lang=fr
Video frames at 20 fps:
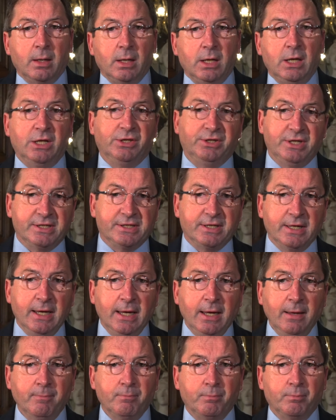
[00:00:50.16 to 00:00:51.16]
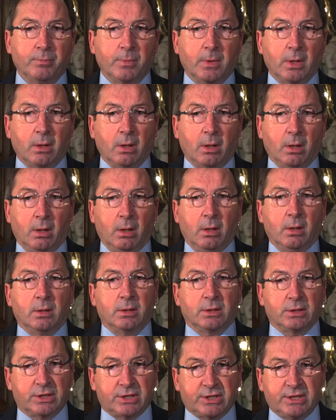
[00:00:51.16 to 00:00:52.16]
Il disait,
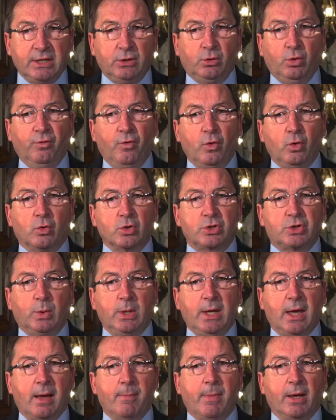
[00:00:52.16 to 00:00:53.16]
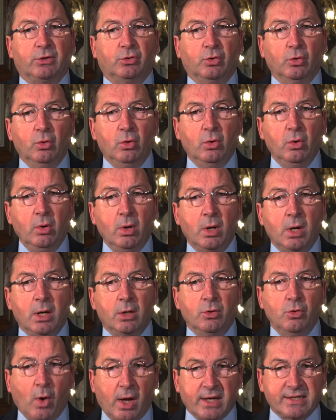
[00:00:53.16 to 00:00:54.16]
si tu veux construire un bateau,
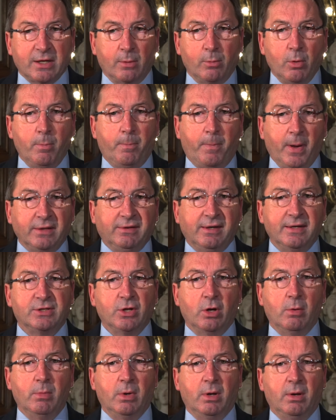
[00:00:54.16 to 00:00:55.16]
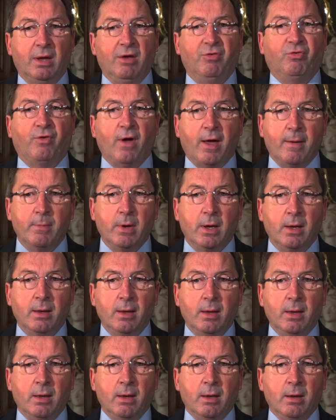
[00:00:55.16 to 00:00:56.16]
ne rassemble pas tes hommes et femmes
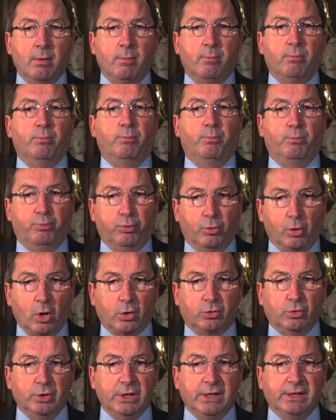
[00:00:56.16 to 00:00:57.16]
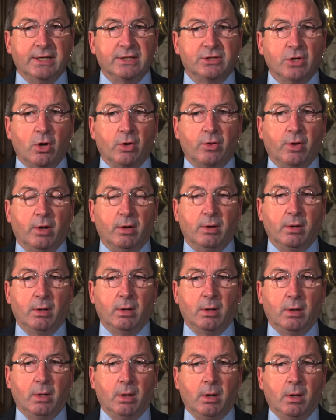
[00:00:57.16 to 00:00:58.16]
pour leur donner des ordres
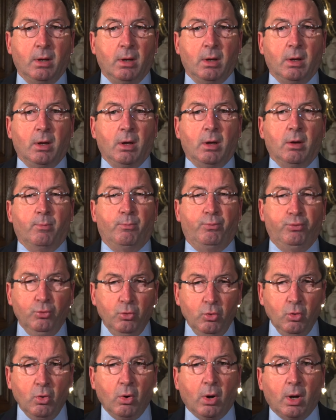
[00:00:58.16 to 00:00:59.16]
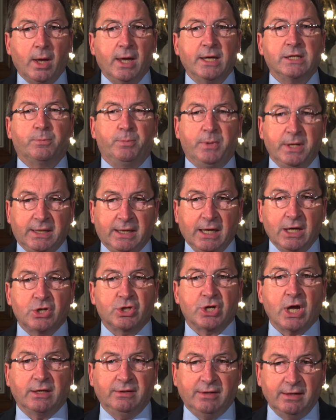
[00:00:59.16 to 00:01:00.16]
pour expliquer
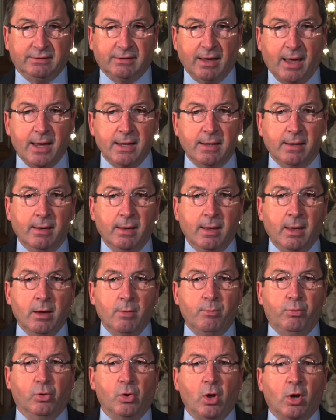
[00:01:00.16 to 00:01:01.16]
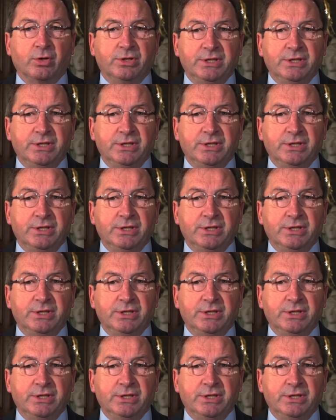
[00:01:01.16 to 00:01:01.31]
chaque détail, pour leur